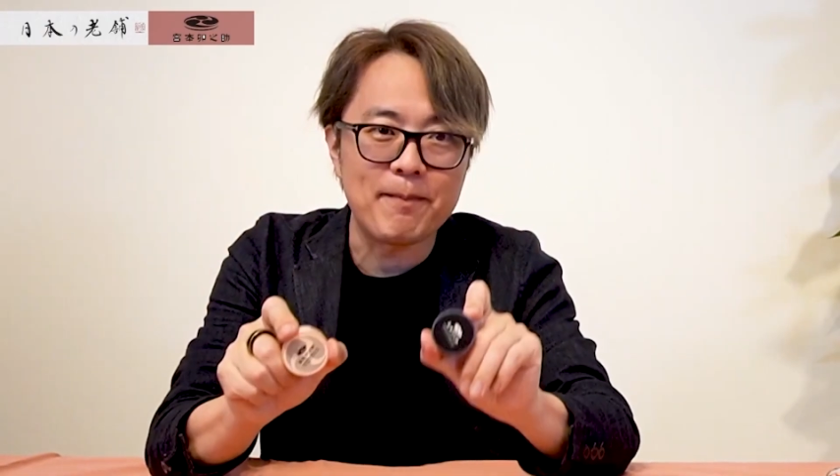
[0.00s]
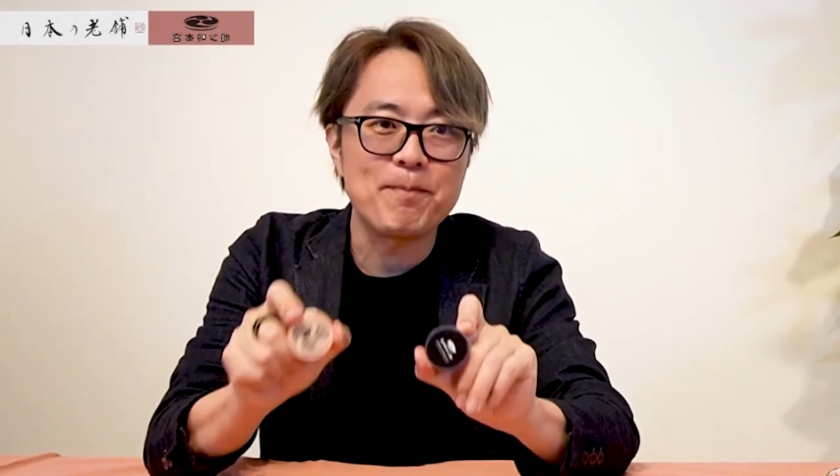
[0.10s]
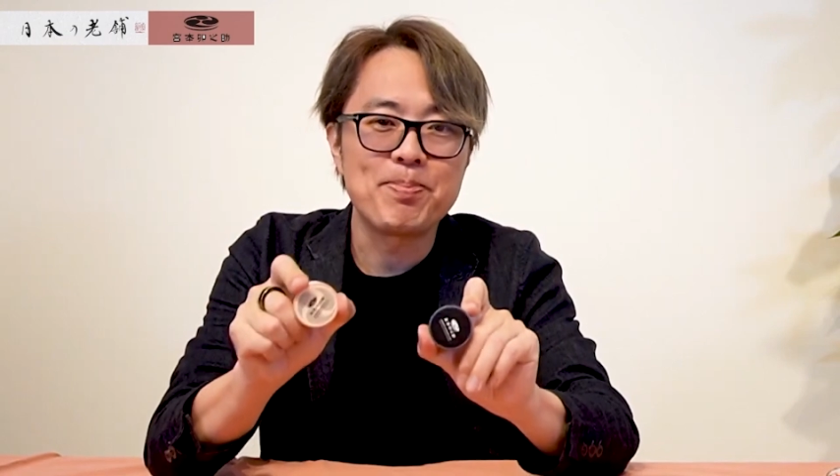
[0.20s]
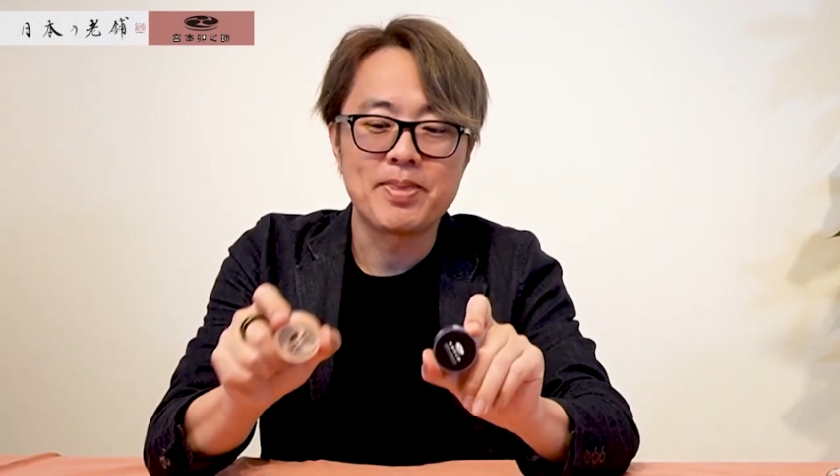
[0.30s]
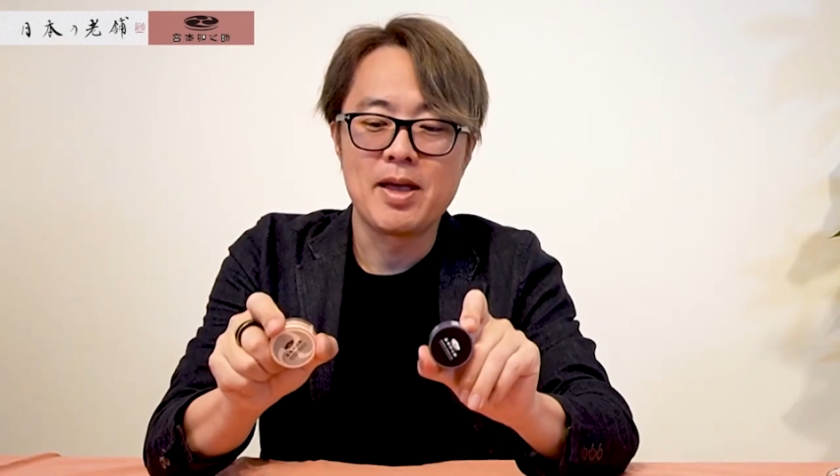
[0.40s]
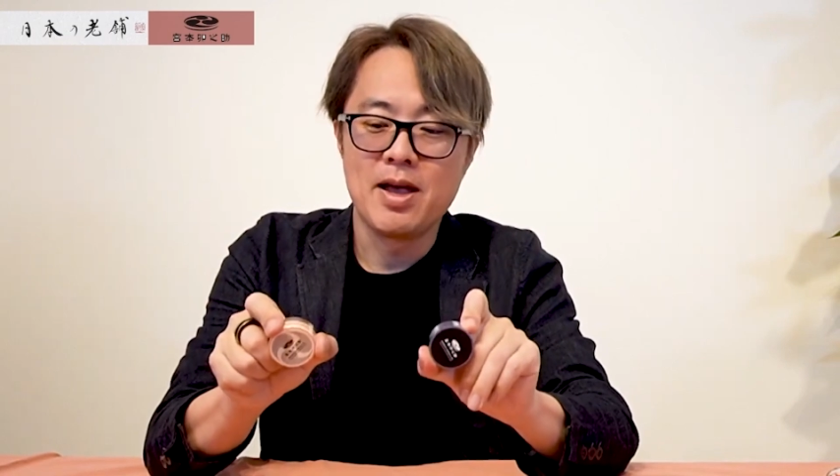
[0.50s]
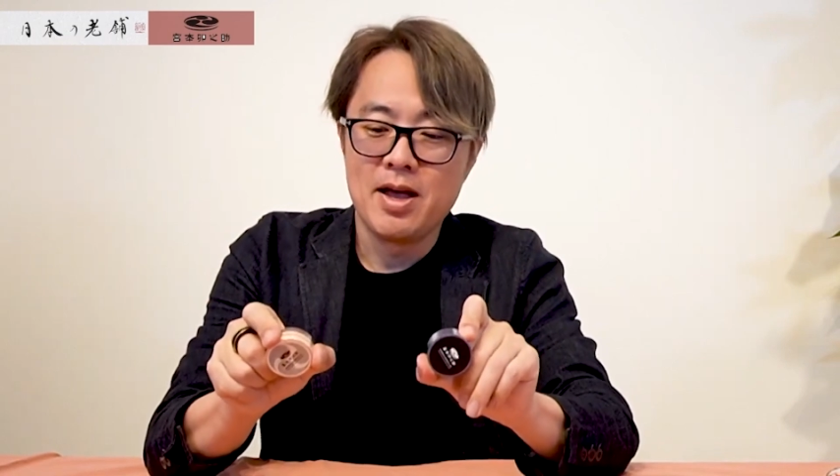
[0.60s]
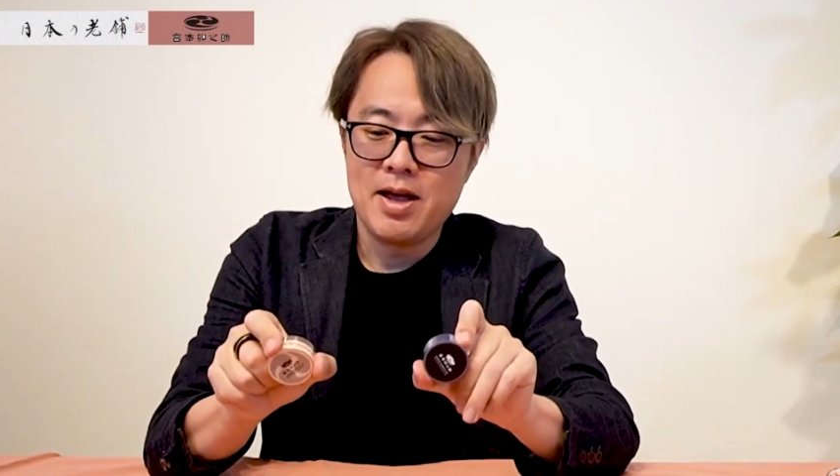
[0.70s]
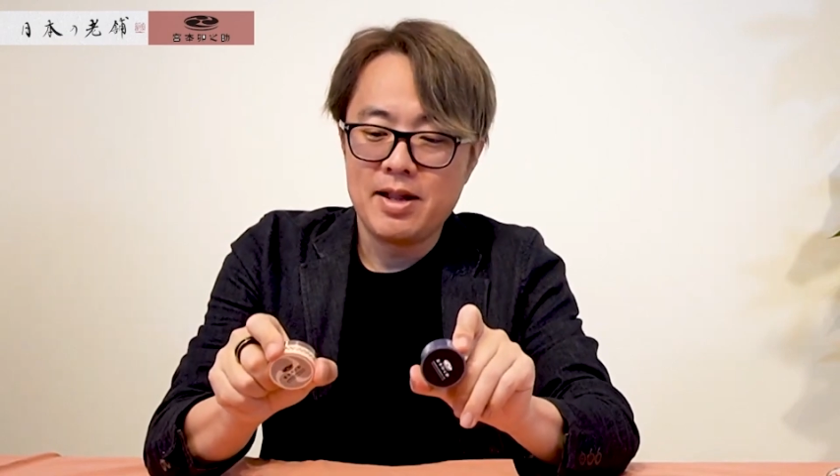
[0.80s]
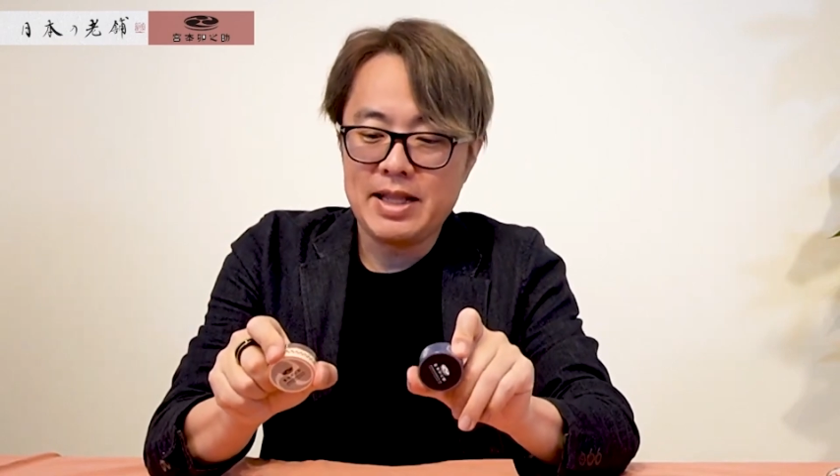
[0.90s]
い
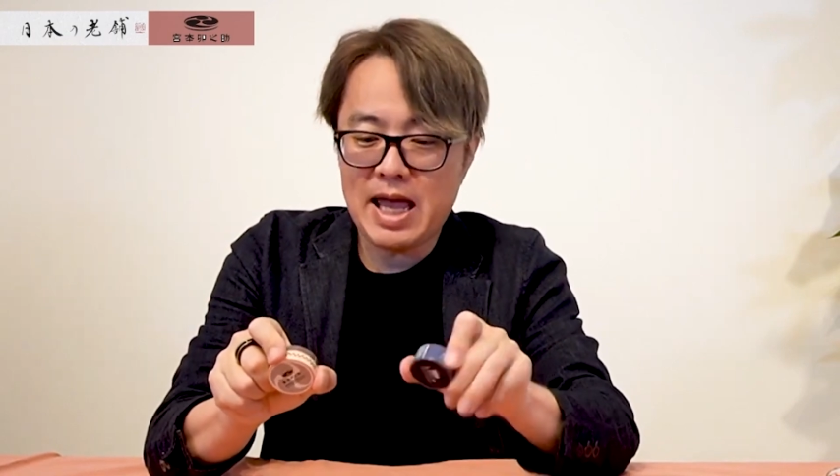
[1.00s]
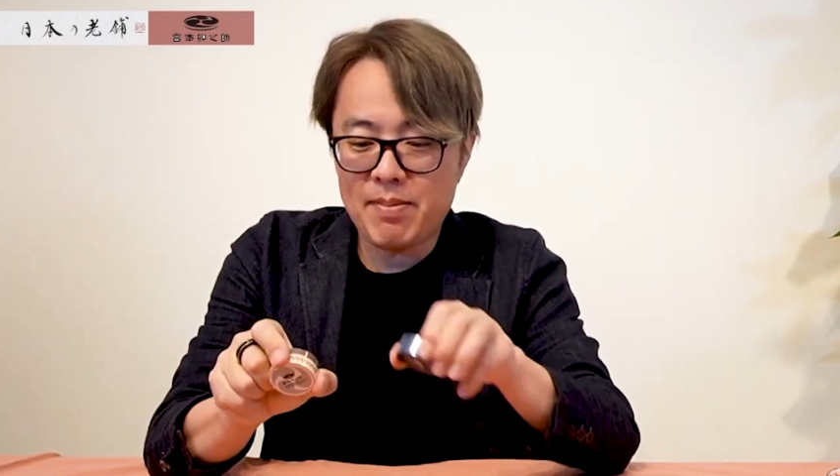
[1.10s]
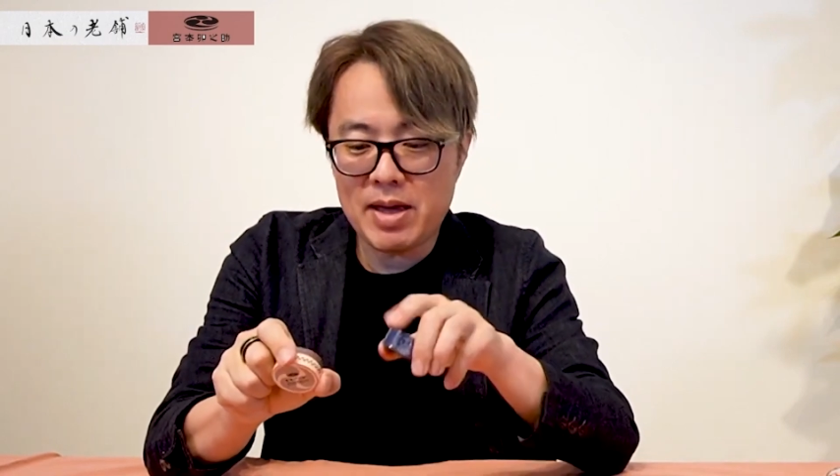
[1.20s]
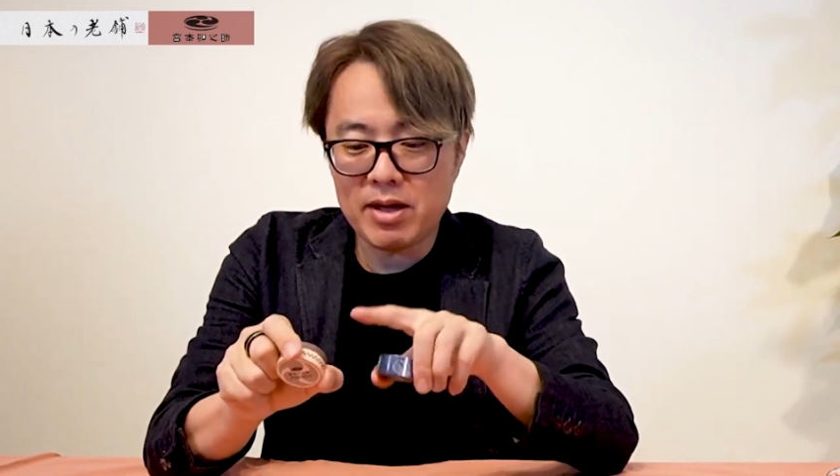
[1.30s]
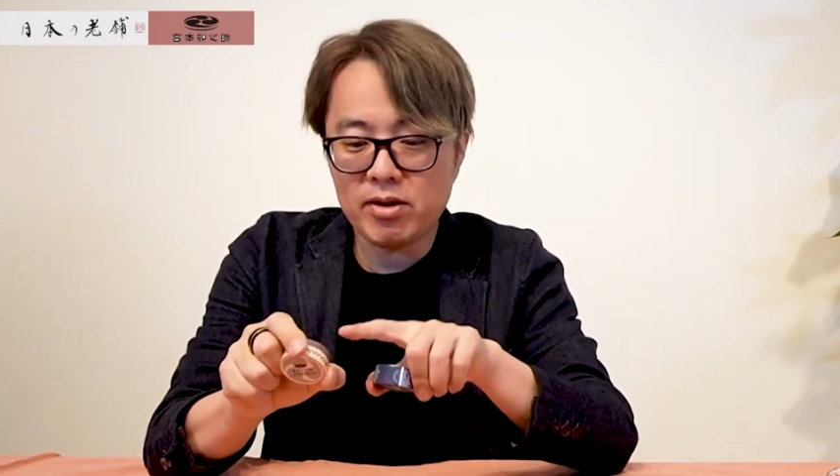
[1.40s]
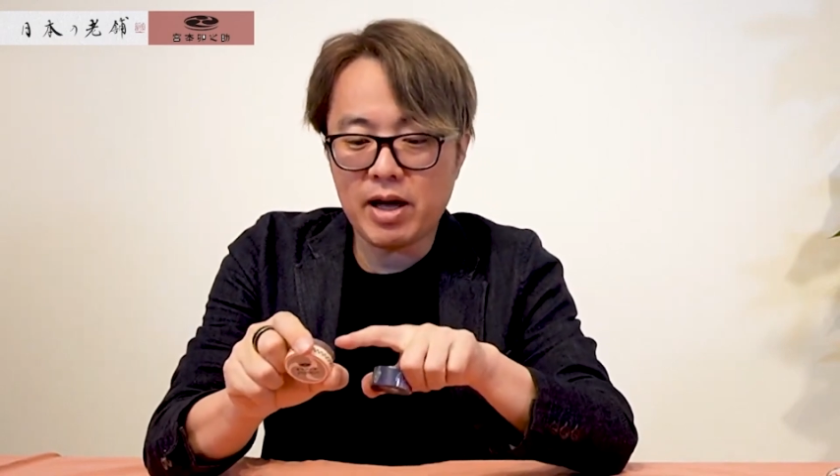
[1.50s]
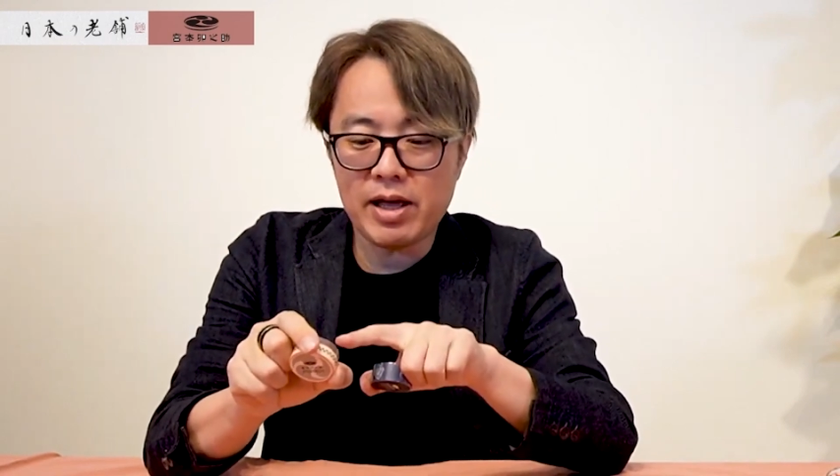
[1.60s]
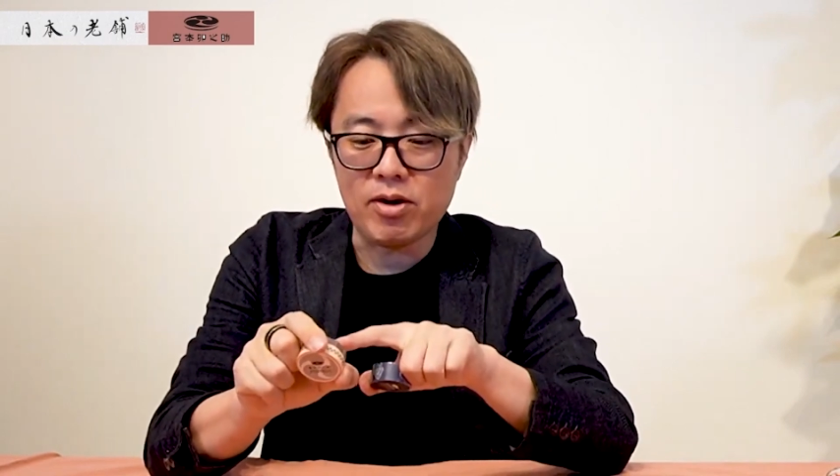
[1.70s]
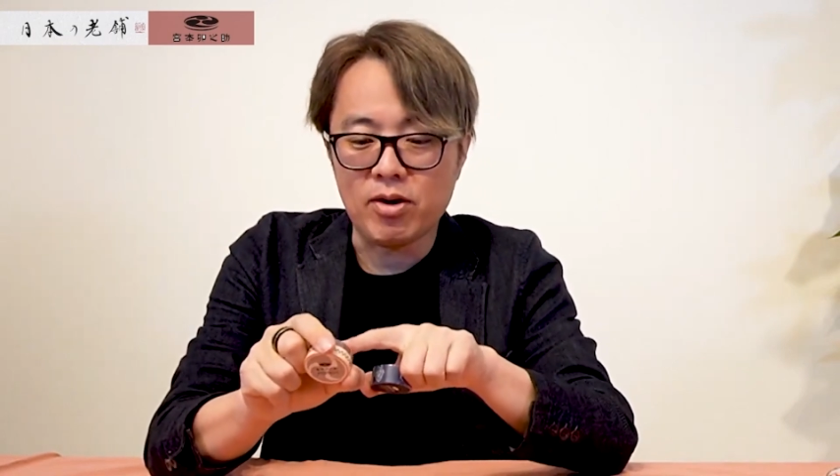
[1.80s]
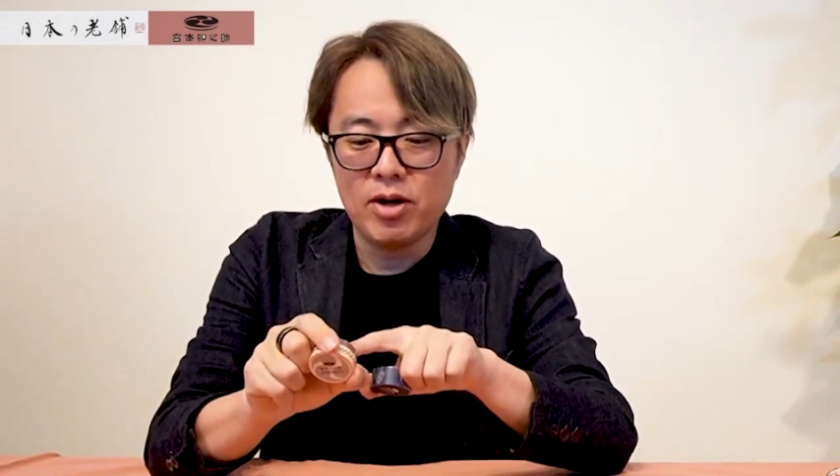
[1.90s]
ネーミングが
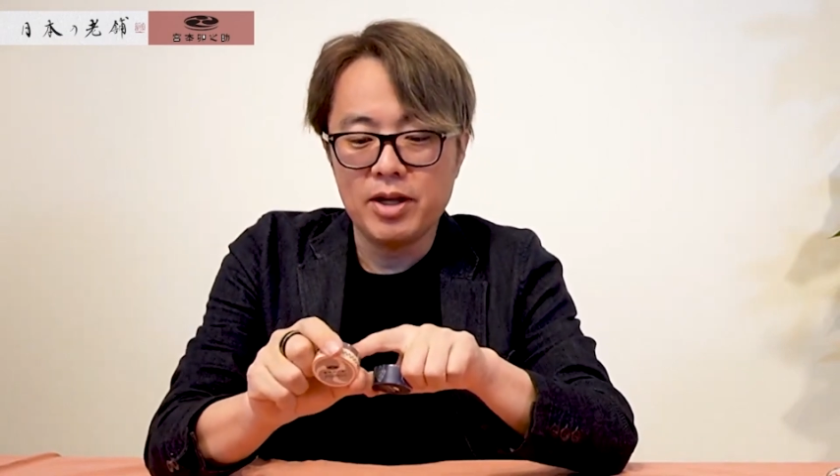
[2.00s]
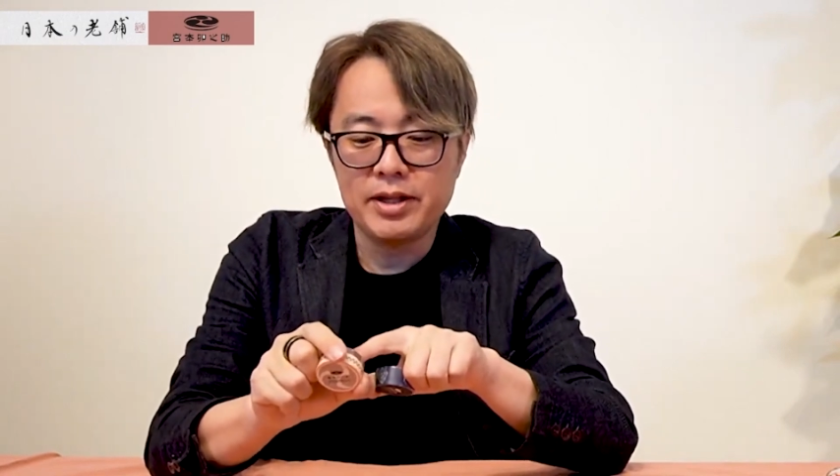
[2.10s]
いいよ。